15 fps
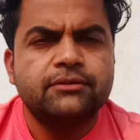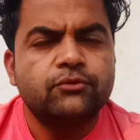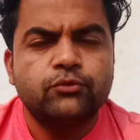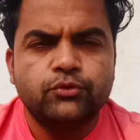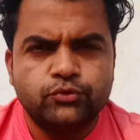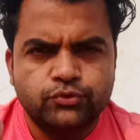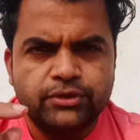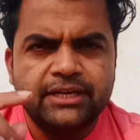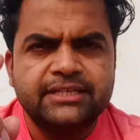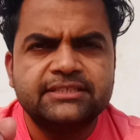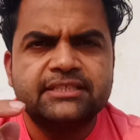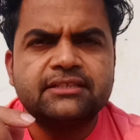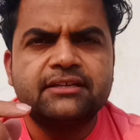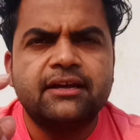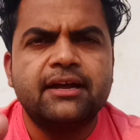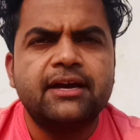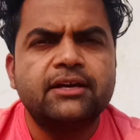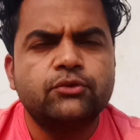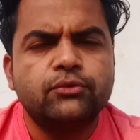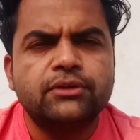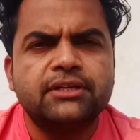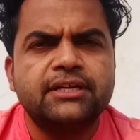वो सॉरी एग्ज़िट करा है
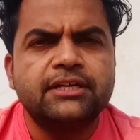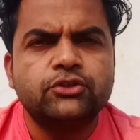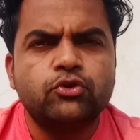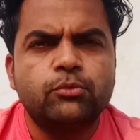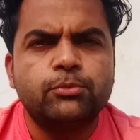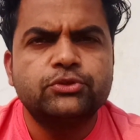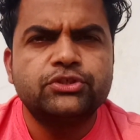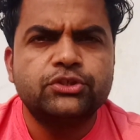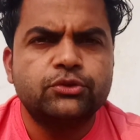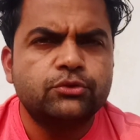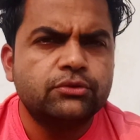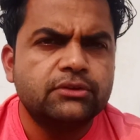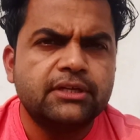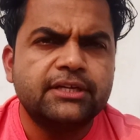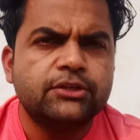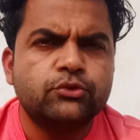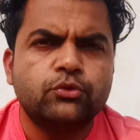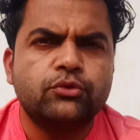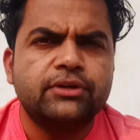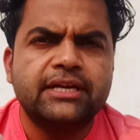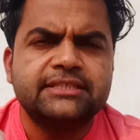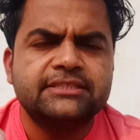ट्वेंटी नाइन्थ को पहुँचे तो थर्टी को
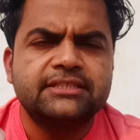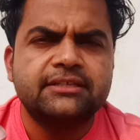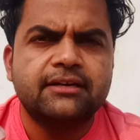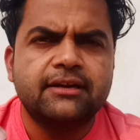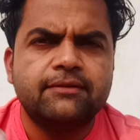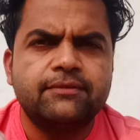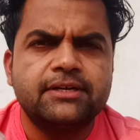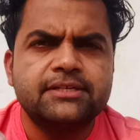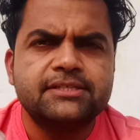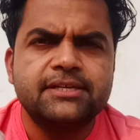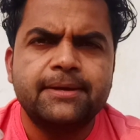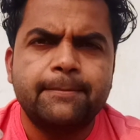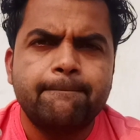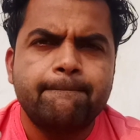उन्होंने एग्ज़िट करा है वहाँ से